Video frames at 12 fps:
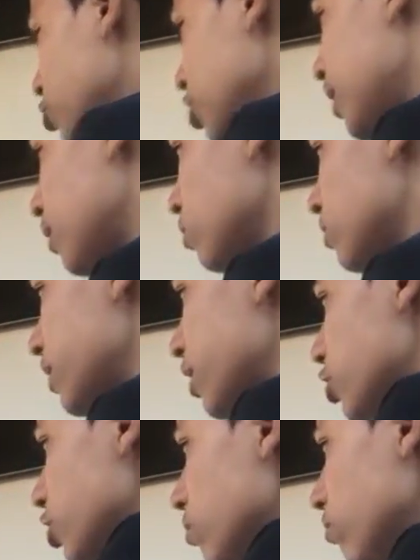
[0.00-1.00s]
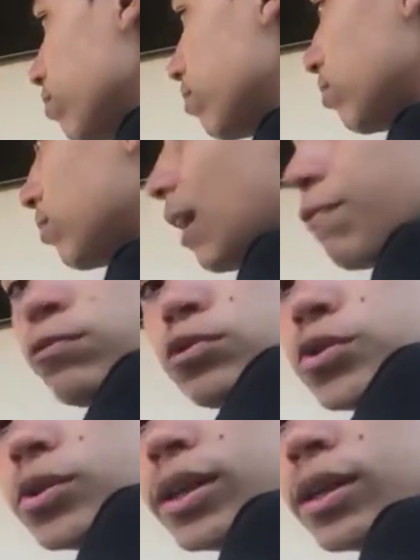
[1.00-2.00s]
ajeitar tudo certinho. Tá
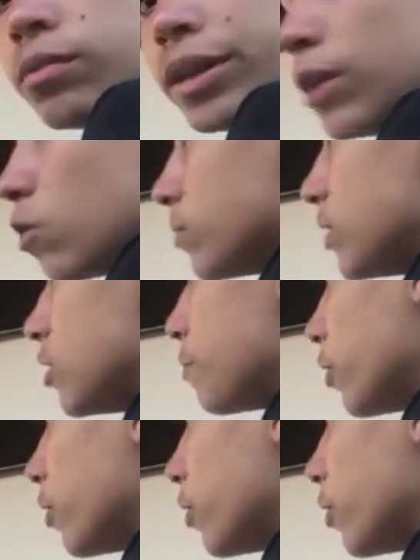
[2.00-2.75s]
funcionando aí, como vocês